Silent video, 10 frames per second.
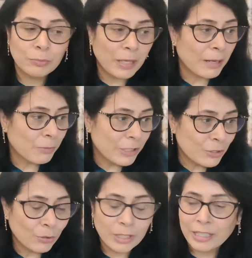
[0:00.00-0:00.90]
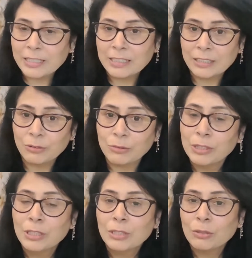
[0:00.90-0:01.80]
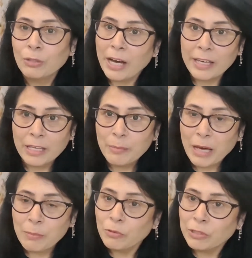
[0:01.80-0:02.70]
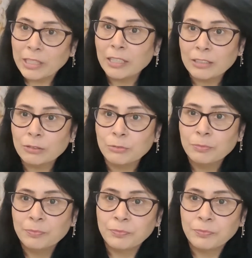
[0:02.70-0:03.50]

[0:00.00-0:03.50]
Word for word: तो मैं आपको ये शो करना चाहती हूँ तो आइए मैं आपको दिखाती हूँ